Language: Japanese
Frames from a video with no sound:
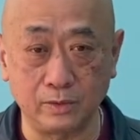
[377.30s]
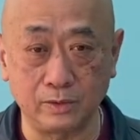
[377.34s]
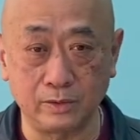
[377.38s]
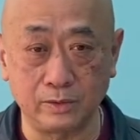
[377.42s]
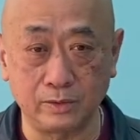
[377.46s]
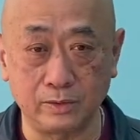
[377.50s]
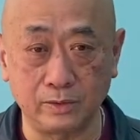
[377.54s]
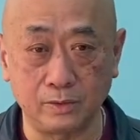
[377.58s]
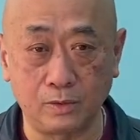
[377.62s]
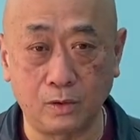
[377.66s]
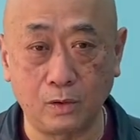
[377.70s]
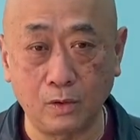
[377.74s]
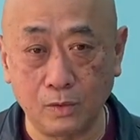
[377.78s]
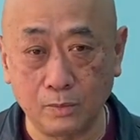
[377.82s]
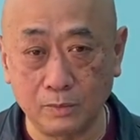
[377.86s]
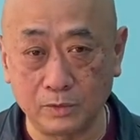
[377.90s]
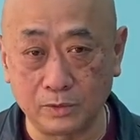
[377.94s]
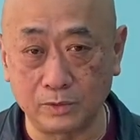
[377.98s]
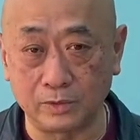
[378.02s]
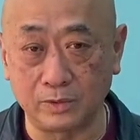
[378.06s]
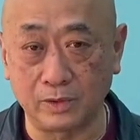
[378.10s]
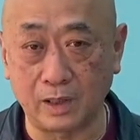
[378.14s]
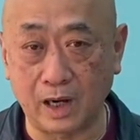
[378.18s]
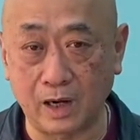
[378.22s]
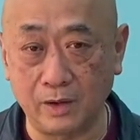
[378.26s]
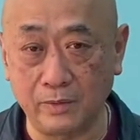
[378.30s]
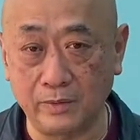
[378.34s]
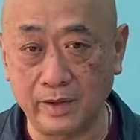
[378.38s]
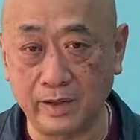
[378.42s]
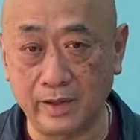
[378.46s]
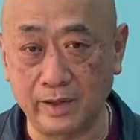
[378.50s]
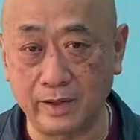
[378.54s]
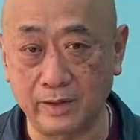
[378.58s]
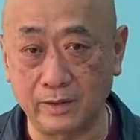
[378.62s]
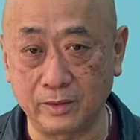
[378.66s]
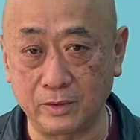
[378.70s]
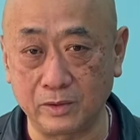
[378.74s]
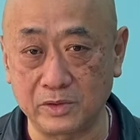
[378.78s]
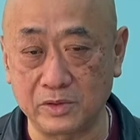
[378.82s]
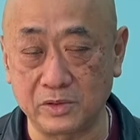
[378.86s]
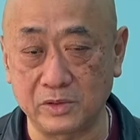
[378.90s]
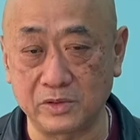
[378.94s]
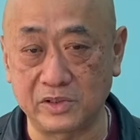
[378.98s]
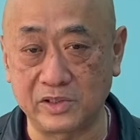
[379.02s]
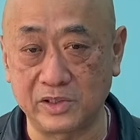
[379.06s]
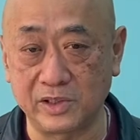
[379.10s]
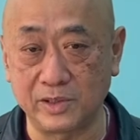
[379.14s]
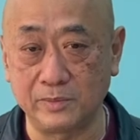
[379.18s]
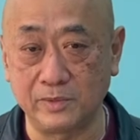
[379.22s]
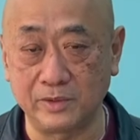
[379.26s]
ホームアウェーどっちの
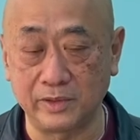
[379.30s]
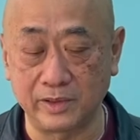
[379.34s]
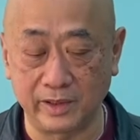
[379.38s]
チーム